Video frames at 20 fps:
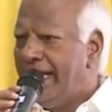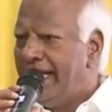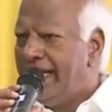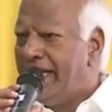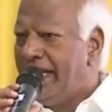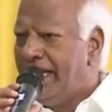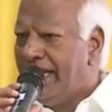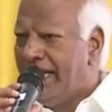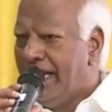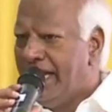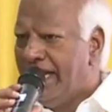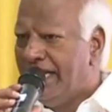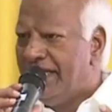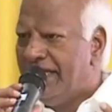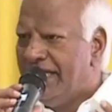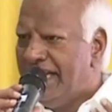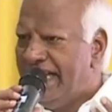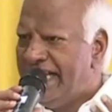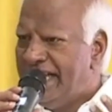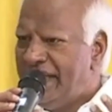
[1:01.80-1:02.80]
ఏ
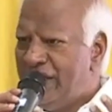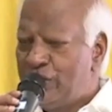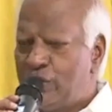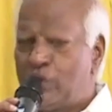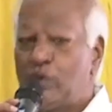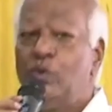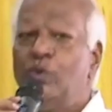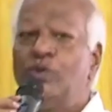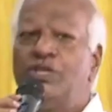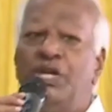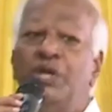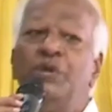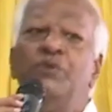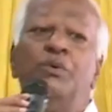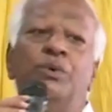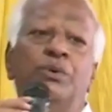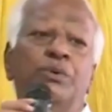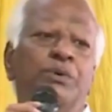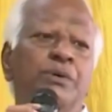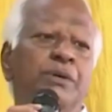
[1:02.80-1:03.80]
ఏది చూసి
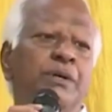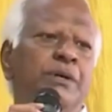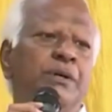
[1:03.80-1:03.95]
నువ్వు